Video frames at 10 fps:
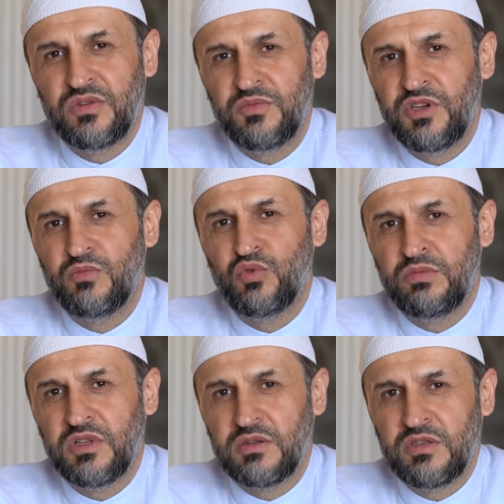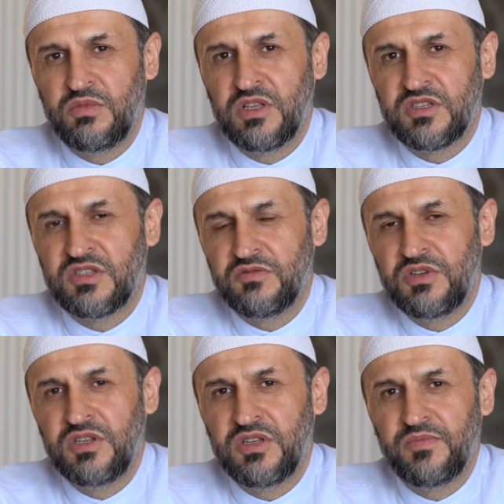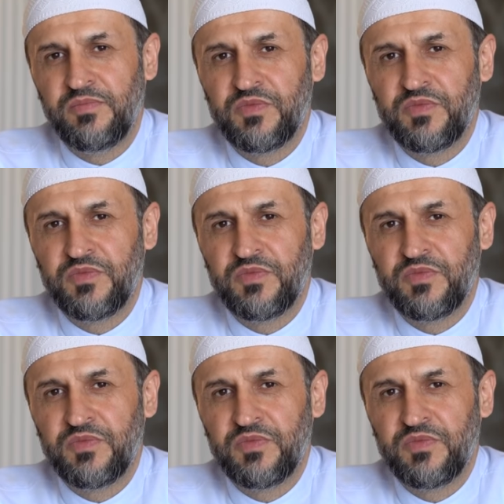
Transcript: мир ему и благословение